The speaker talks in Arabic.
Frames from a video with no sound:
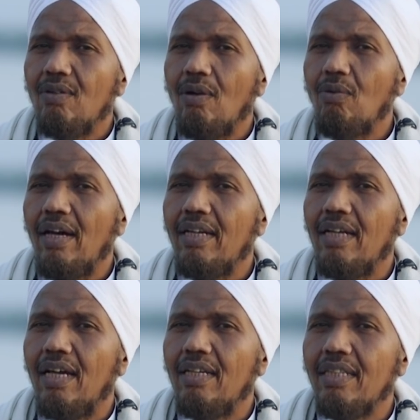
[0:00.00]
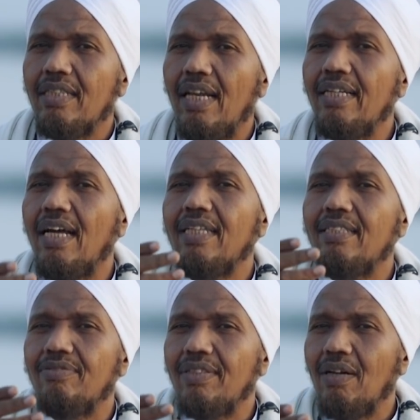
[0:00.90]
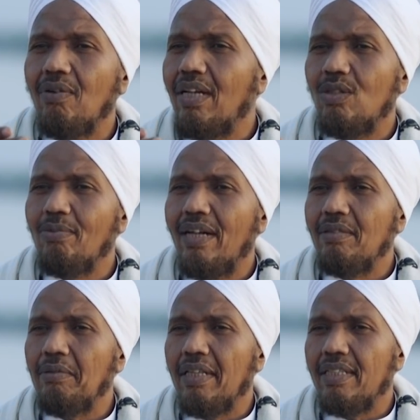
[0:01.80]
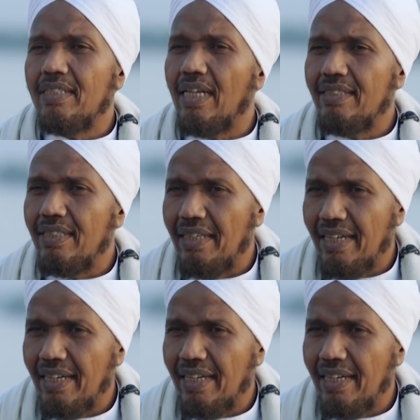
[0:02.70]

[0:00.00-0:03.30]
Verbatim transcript: وهو أن نصل إلى هدفنا ولا نبالي بهذا التهديد